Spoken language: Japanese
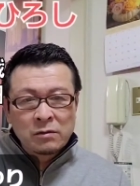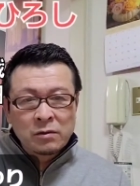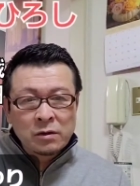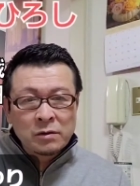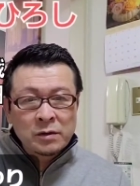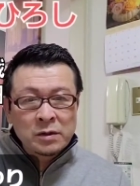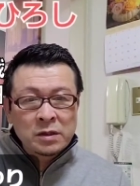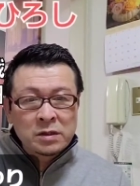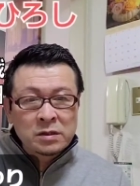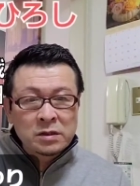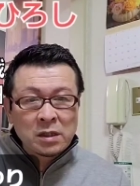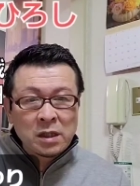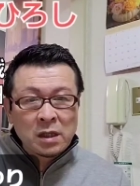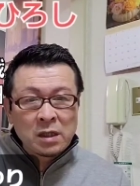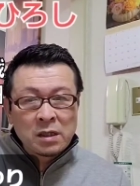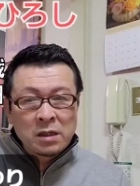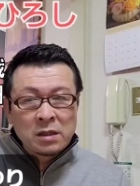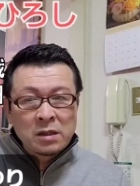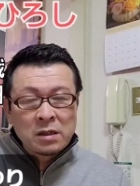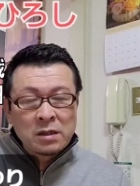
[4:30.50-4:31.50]
これはです
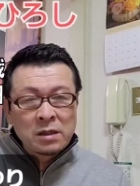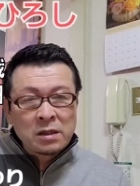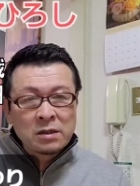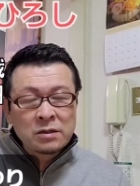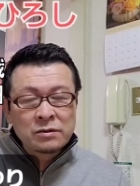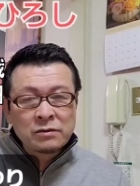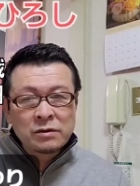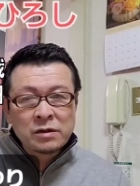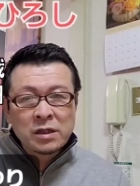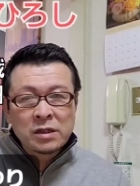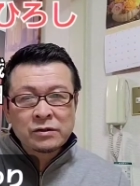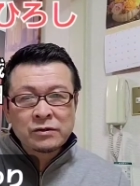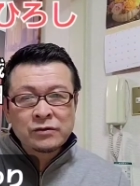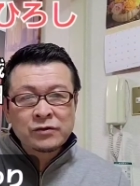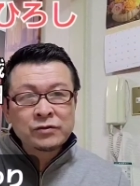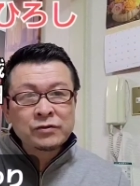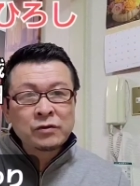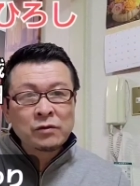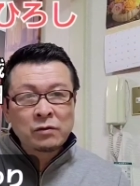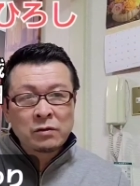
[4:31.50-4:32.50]
ね、12月
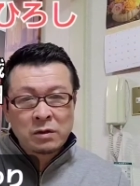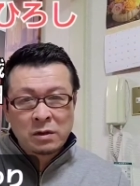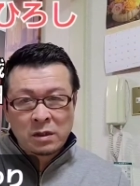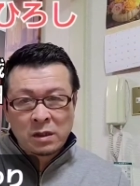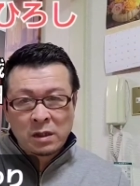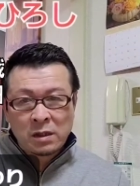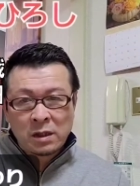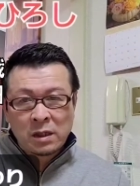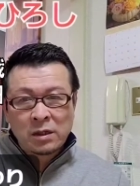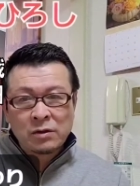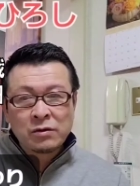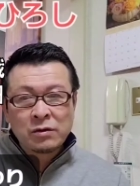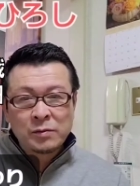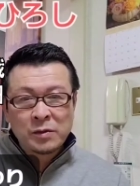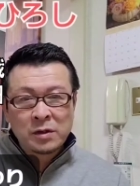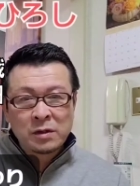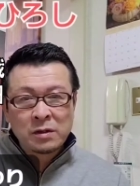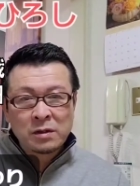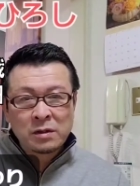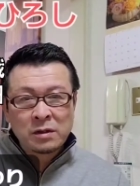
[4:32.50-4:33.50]
14日火曜
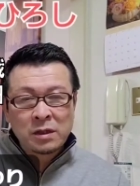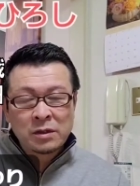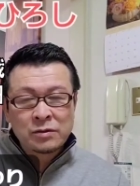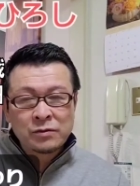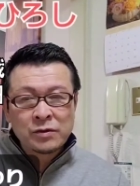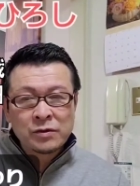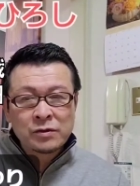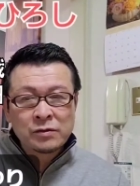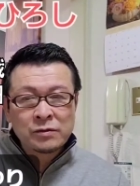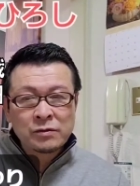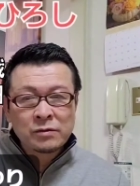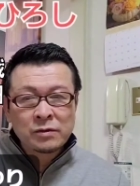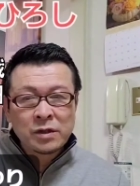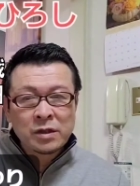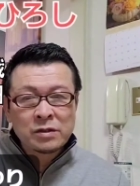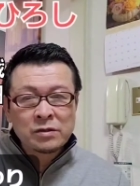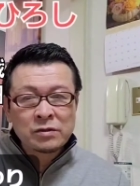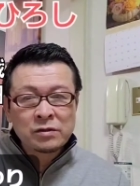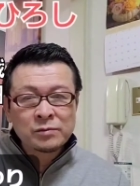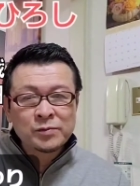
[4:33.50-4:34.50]
日、八王子の
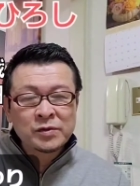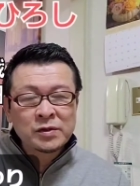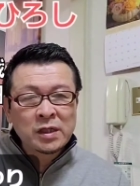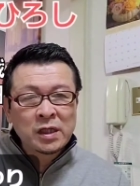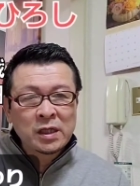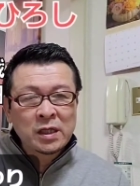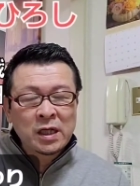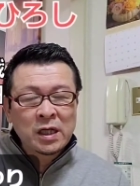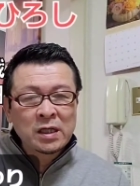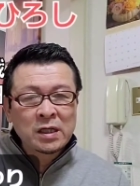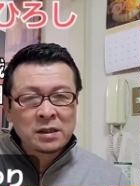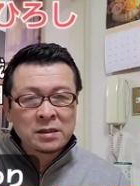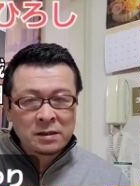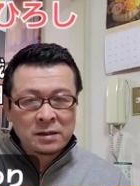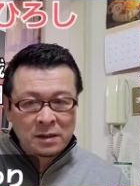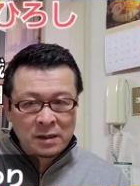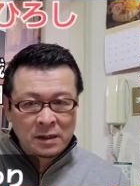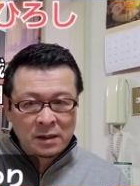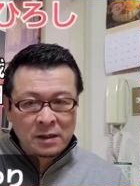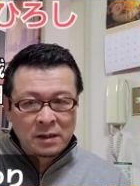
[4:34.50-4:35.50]
芸術文化会
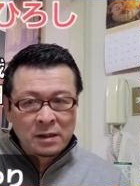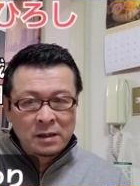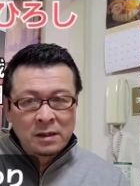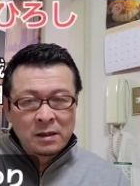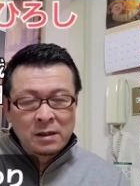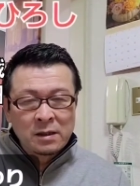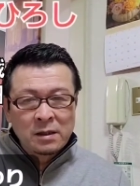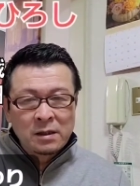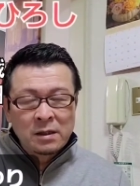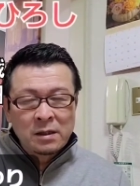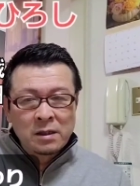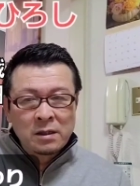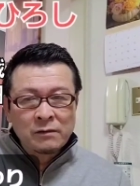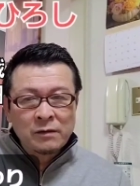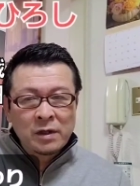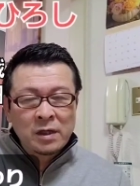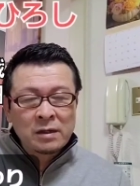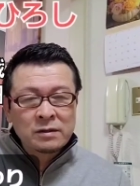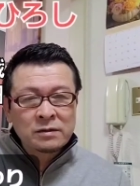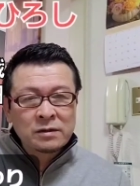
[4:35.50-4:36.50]
館で、
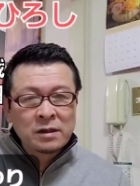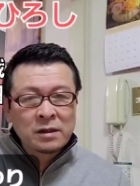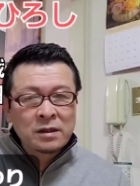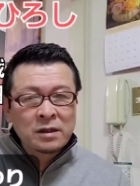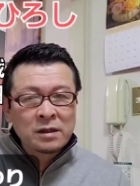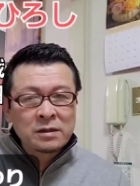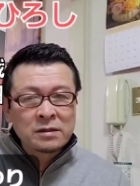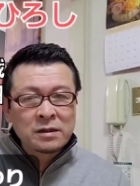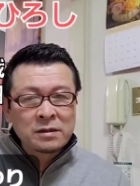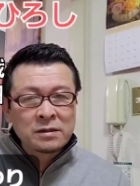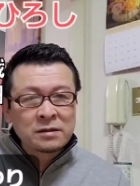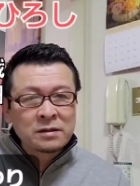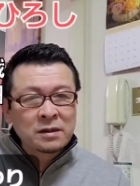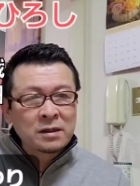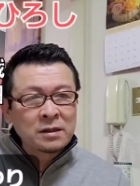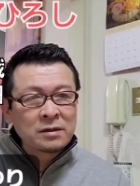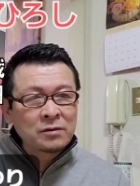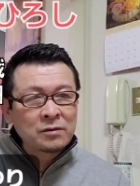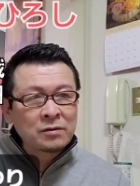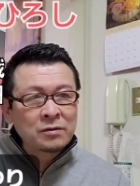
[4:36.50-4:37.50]
えー、若草圭先
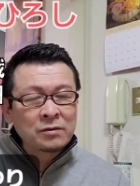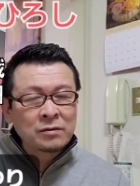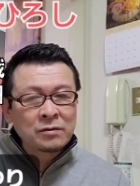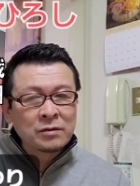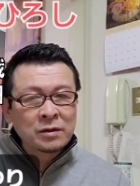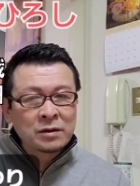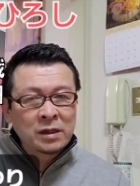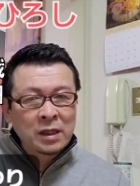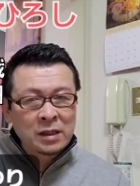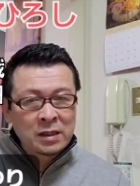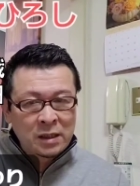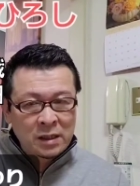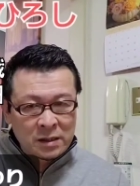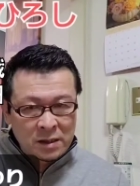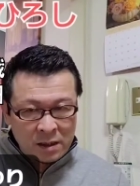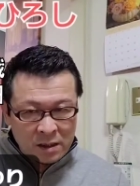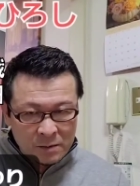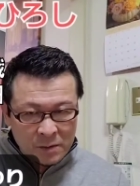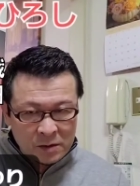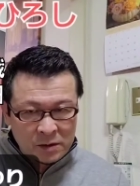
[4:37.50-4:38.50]
生の大会に
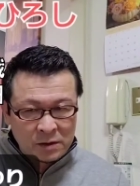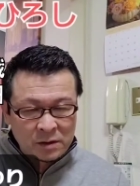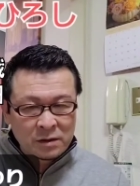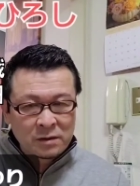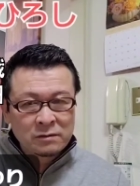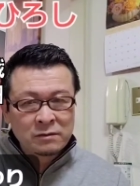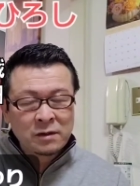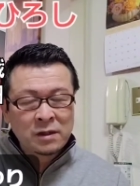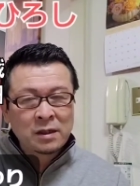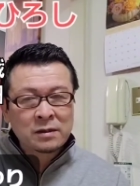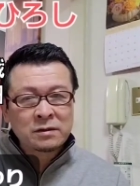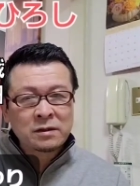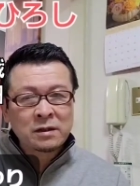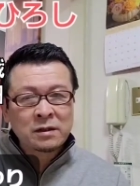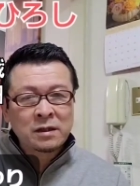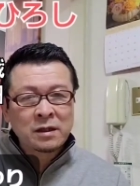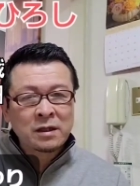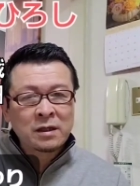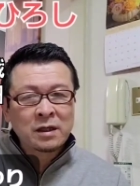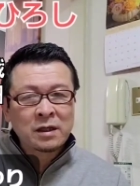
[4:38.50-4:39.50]
なります。若草
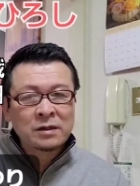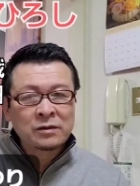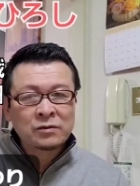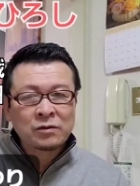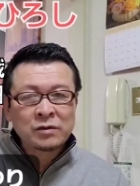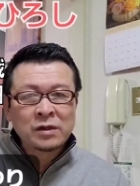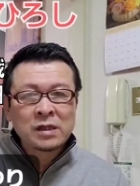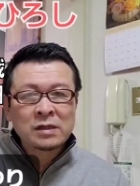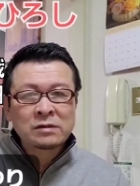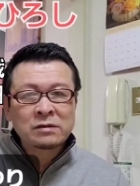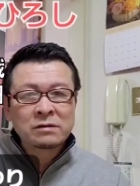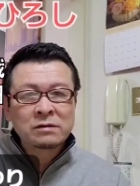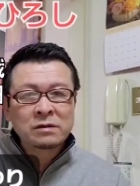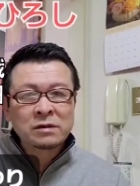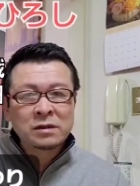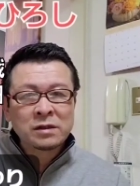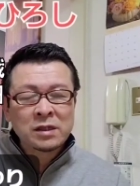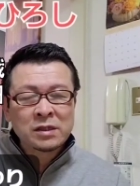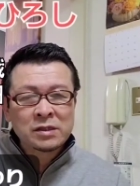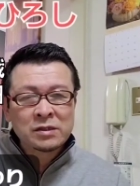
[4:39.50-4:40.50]
圭杯争
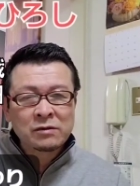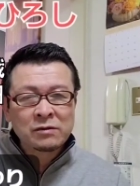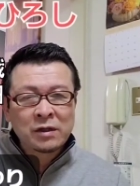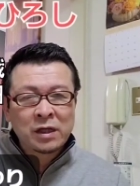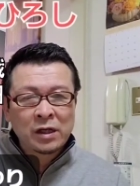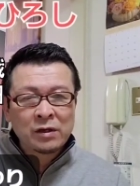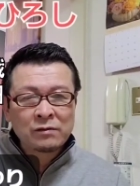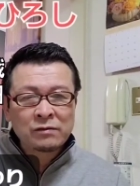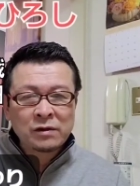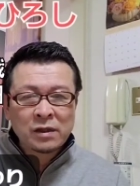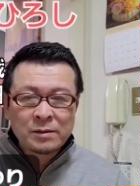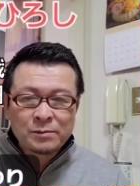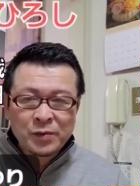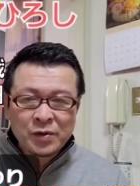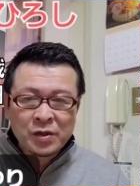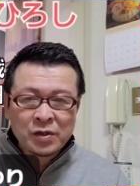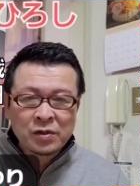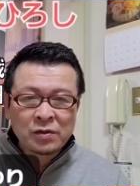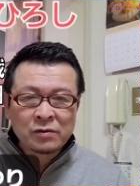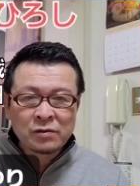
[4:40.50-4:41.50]
奪東日本海洋
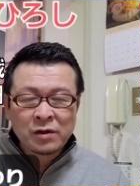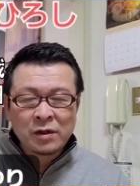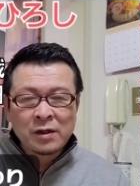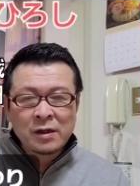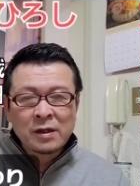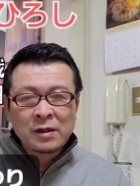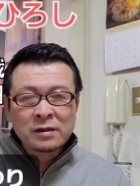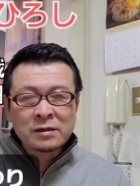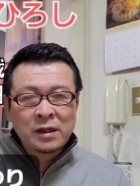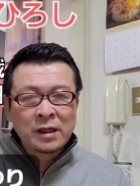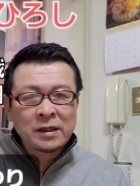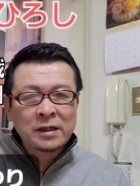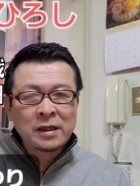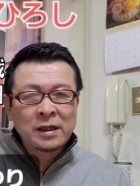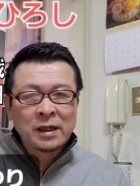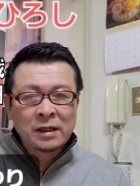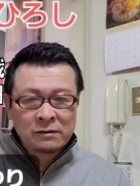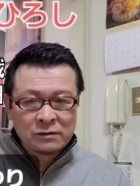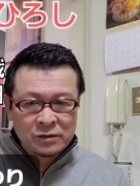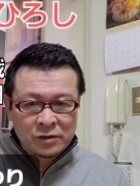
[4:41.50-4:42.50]
グランプリっていう大
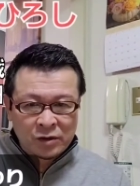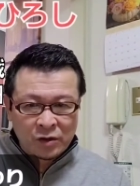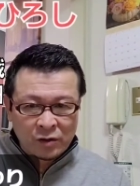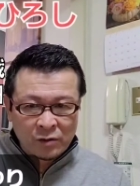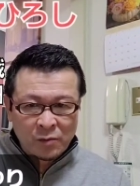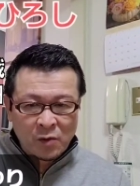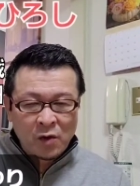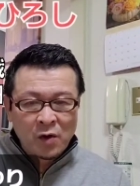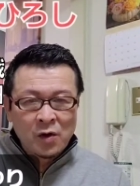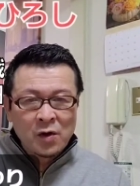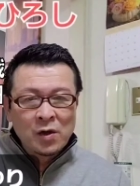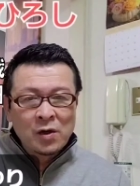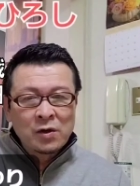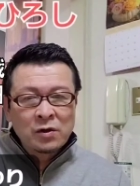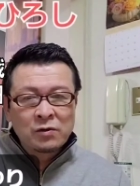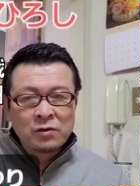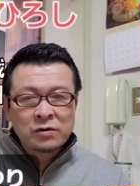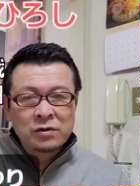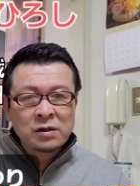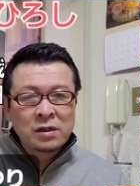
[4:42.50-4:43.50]
会あるんですけども、
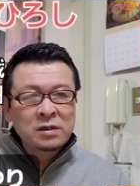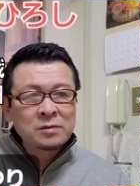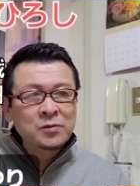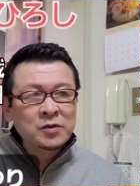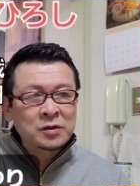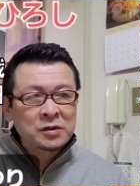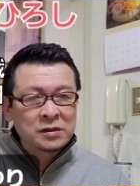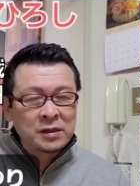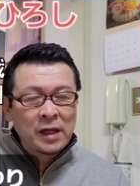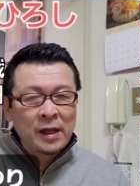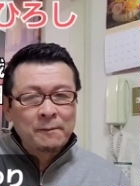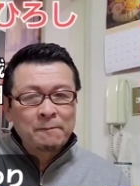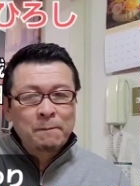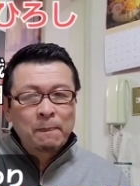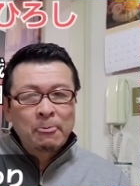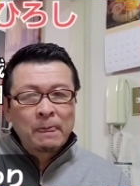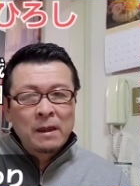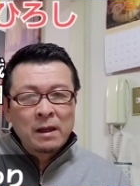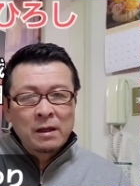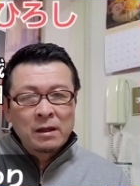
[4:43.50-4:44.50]
こちらにもですね、
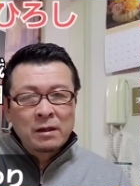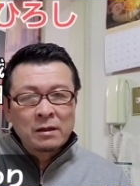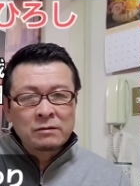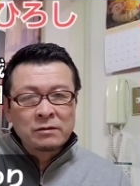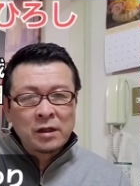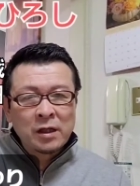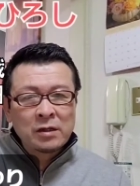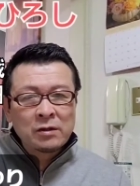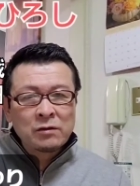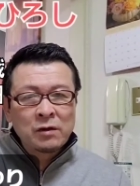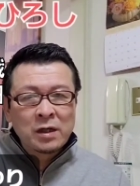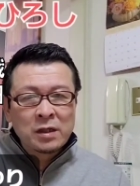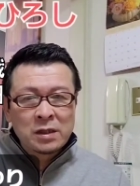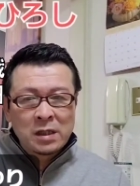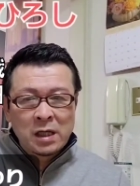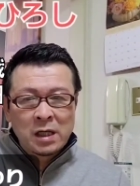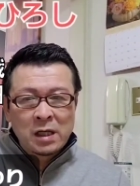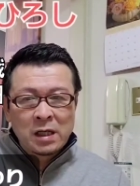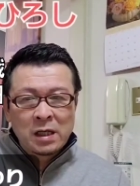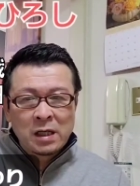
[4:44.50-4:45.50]
グレンの
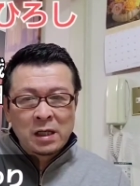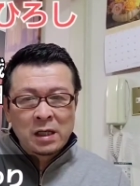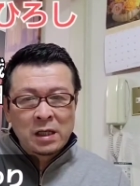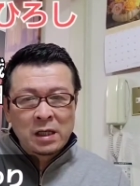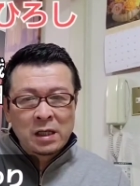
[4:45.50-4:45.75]
花